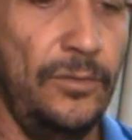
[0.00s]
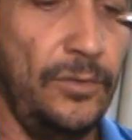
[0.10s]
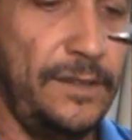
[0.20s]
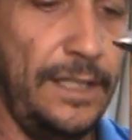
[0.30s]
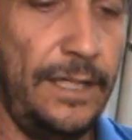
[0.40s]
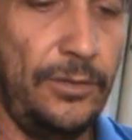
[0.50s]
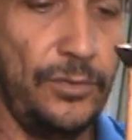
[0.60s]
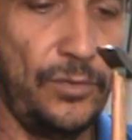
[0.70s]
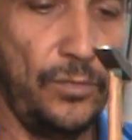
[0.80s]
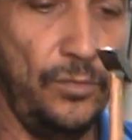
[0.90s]
O Celeron
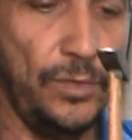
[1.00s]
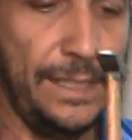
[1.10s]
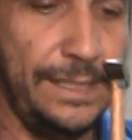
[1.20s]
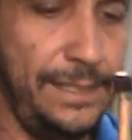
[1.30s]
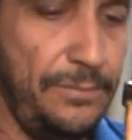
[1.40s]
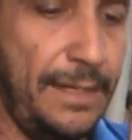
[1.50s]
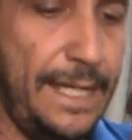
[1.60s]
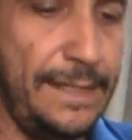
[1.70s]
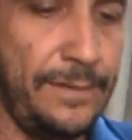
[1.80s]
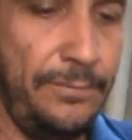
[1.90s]
suja
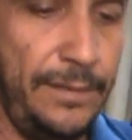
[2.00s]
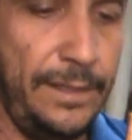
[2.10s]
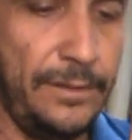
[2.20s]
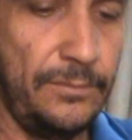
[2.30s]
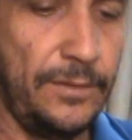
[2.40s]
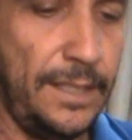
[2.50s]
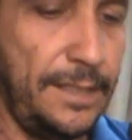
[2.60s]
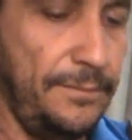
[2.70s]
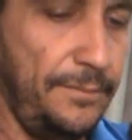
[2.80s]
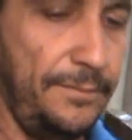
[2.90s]
demais mesmo, cara.
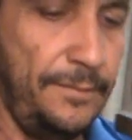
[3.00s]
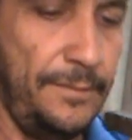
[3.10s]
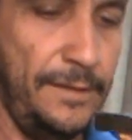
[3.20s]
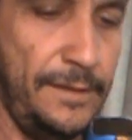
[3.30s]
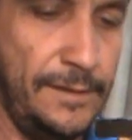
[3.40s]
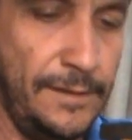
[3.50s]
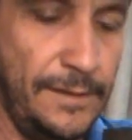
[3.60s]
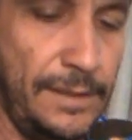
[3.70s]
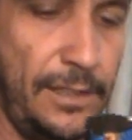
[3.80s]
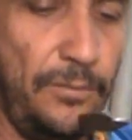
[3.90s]

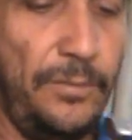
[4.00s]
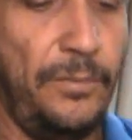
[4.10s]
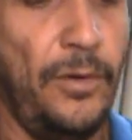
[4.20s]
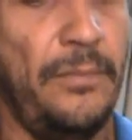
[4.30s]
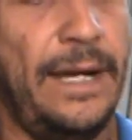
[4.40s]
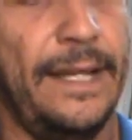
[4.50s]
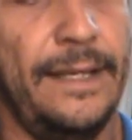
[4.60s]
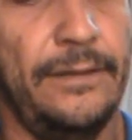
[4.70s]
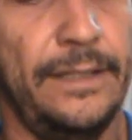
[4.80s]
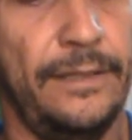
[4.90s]
É um pó
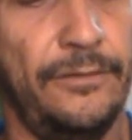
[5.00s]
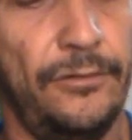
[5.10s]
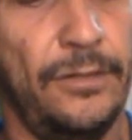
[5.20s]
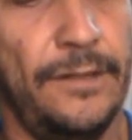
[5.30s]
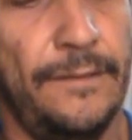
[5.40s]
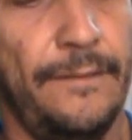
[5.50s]
amarelo aí que voa.